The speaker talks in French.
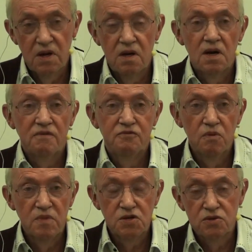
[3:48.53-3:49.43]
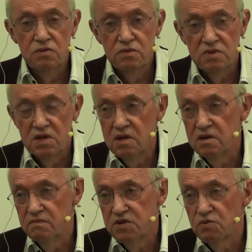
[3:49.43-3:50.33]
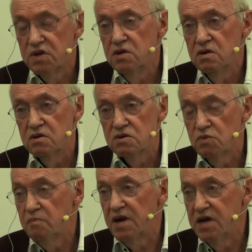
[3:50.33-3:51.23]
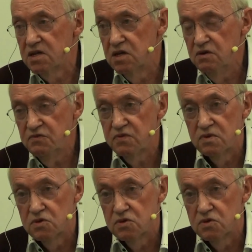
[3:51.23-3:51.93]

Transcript: à la formation des soignants en soins palliatifs.